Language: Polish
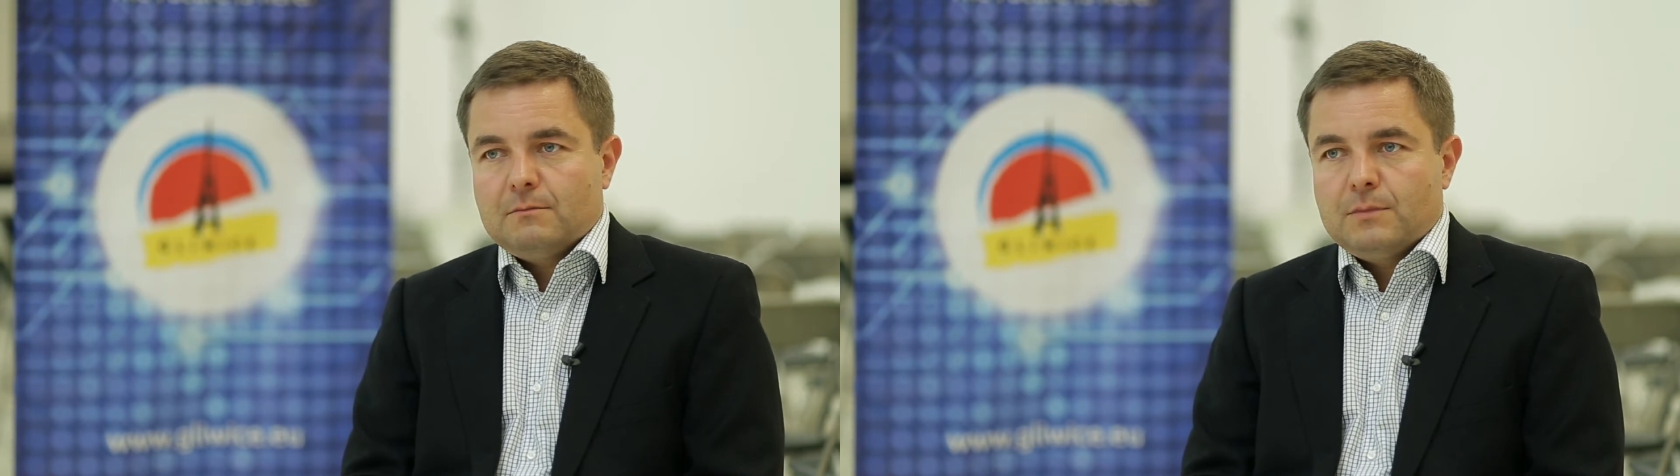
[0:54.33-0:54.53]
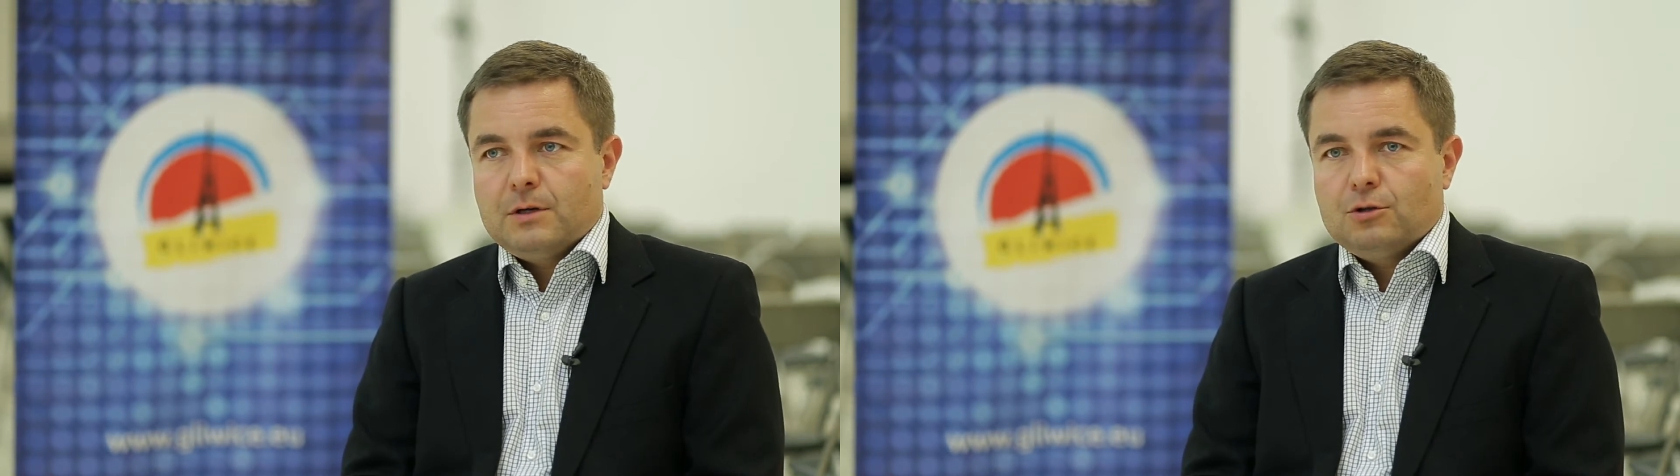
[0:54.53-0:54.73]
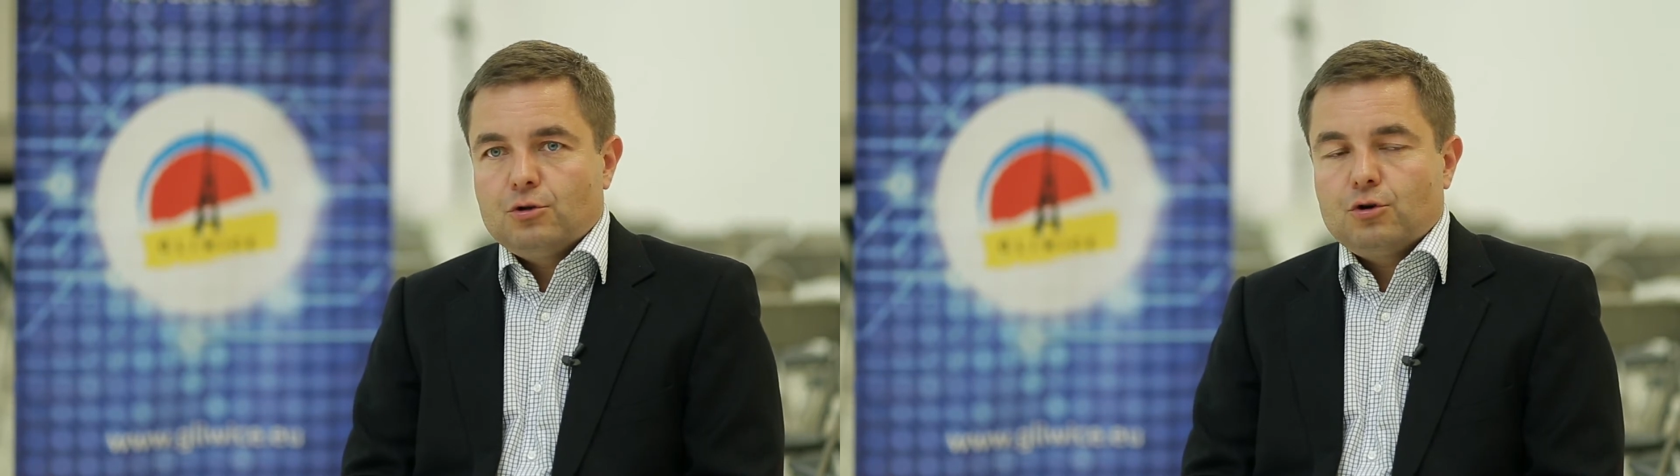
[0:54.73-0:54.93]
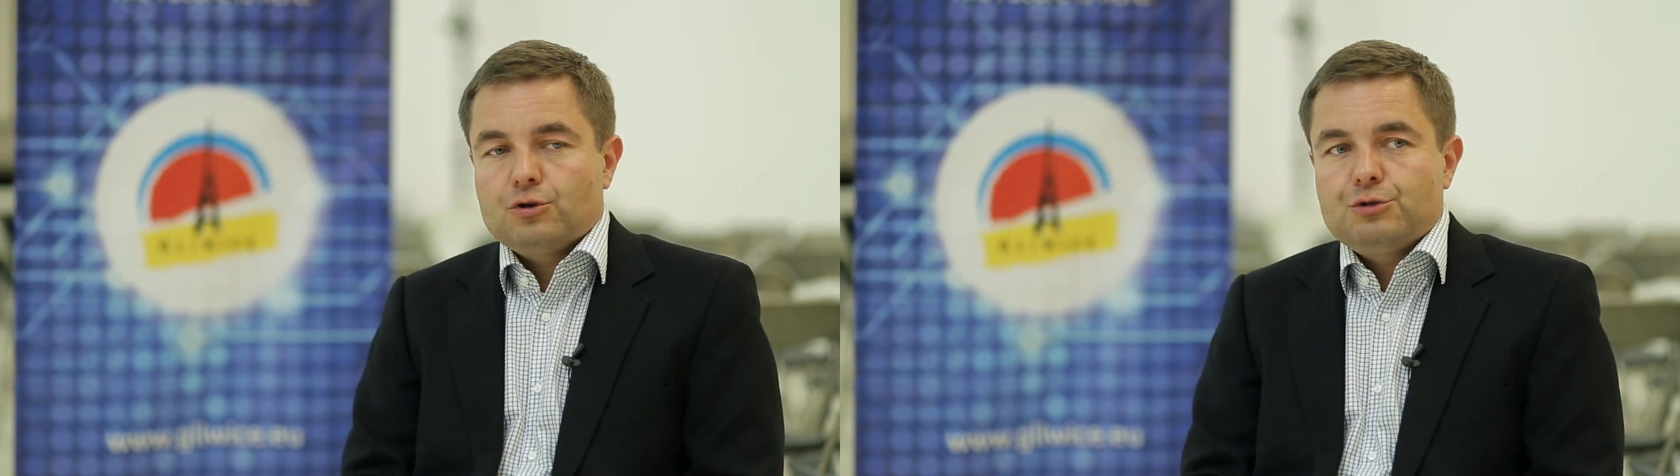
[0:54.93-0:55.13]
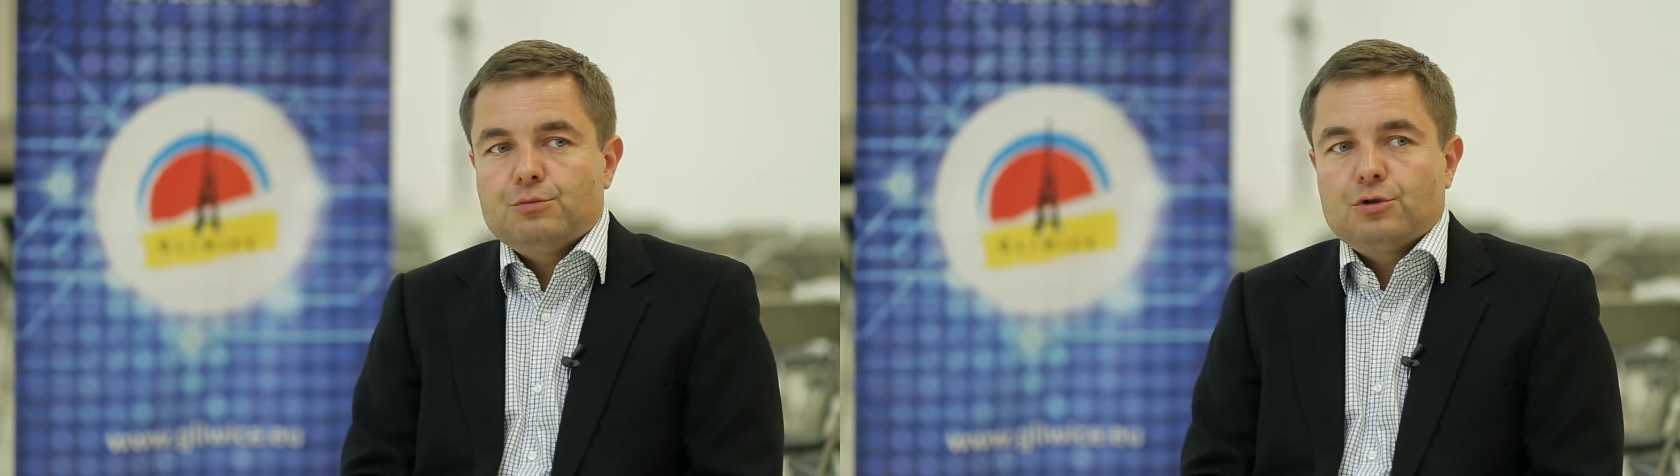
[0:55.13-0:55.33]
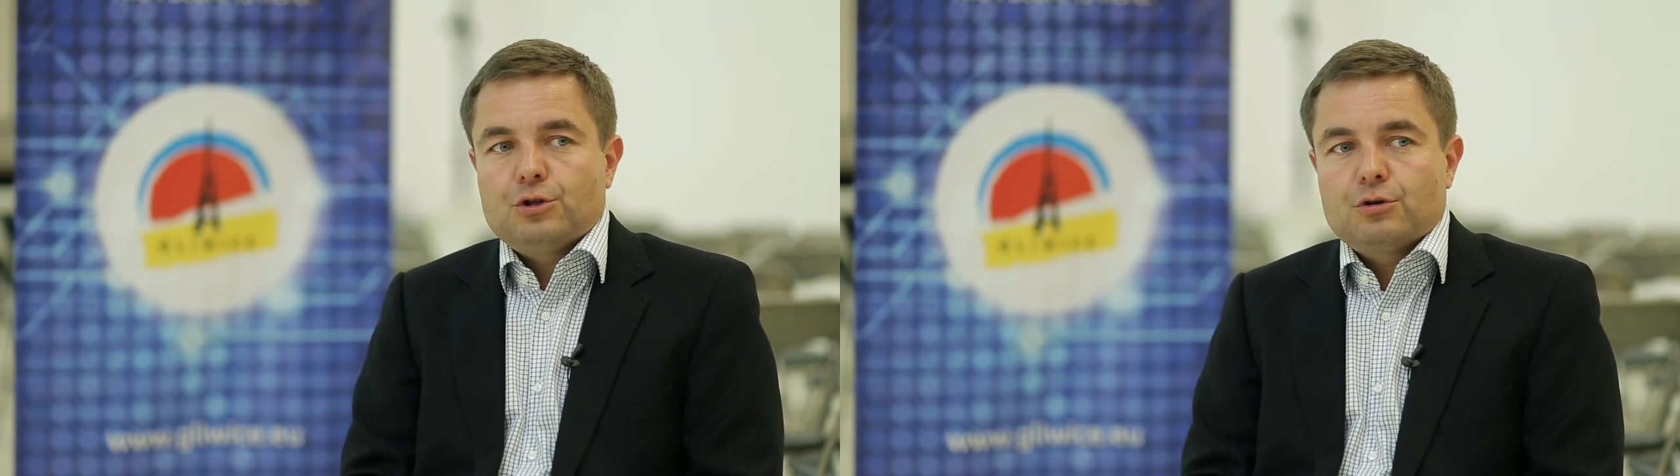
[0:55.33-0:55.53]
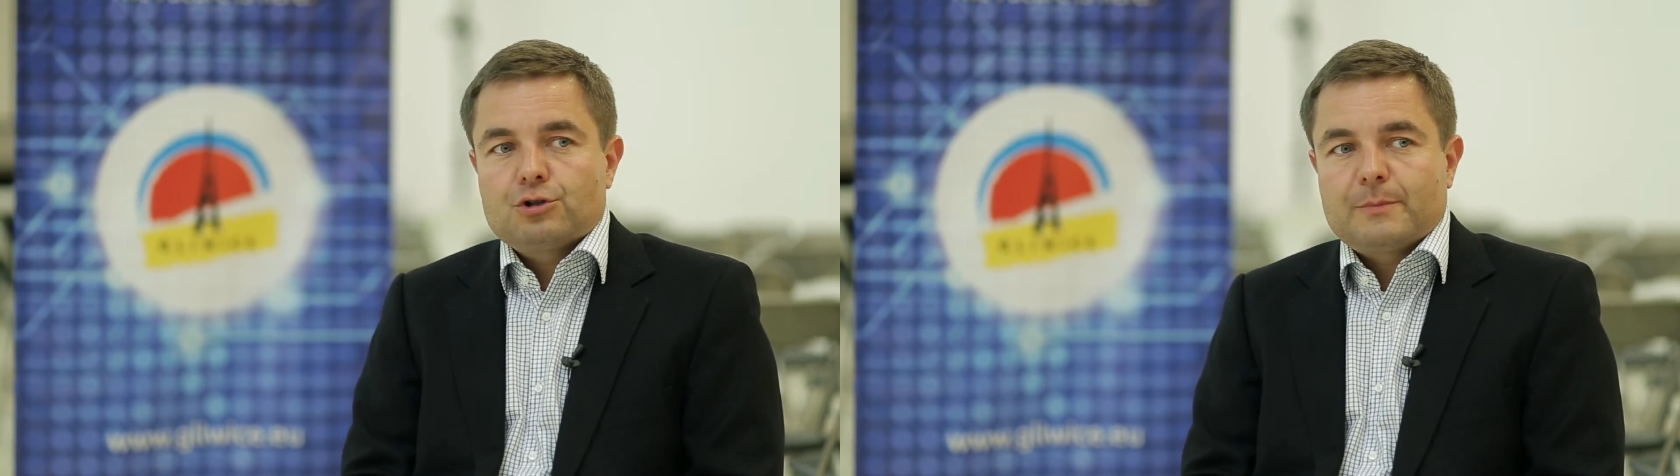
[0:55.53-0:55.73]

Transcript: my dochodzimy do tego,